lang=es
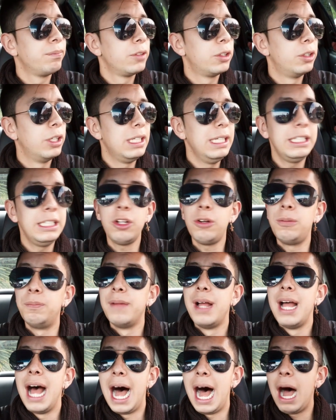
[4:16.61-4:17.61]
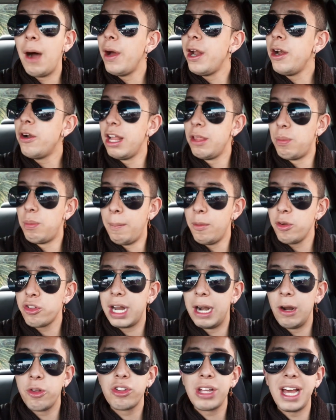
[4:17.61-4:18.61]
Entonces, listo. Ah, bueno, les voy a
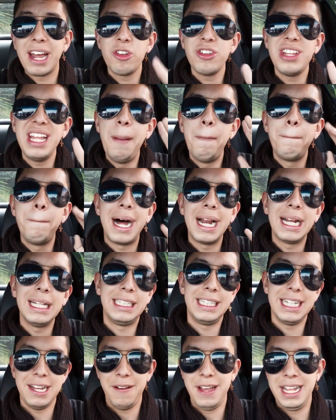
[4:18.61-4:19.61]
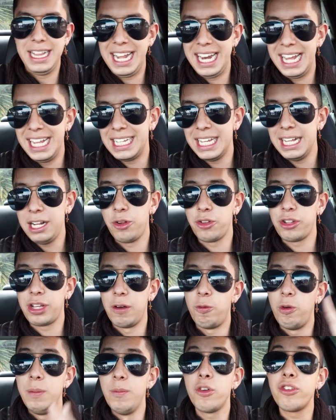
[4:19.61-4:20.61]
mostrar los carros del parche de 13, los
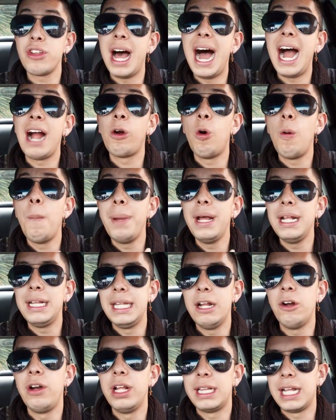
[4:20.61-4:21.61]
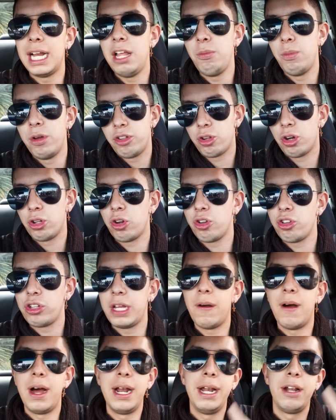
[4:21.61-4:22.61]
que fuimos a competir. Ahorita les muestro otros
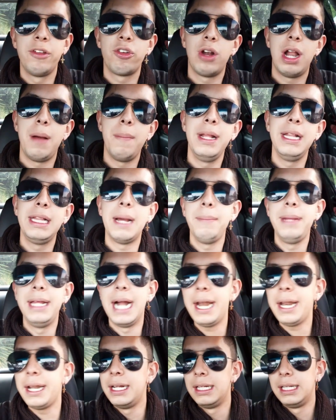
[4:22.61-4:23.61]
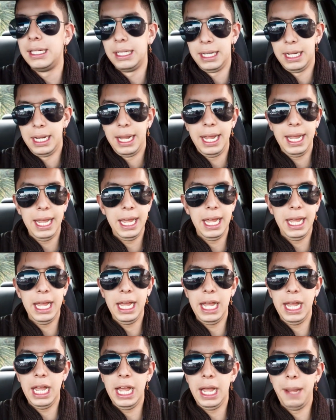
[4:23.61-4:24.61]
que van solamente a mirar.
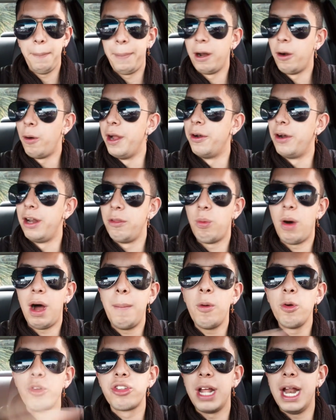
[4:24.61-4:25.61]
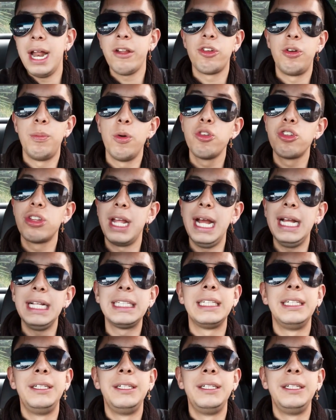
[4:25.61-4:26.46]
Eh, pero bueno, les voy a mostrar, somos tres.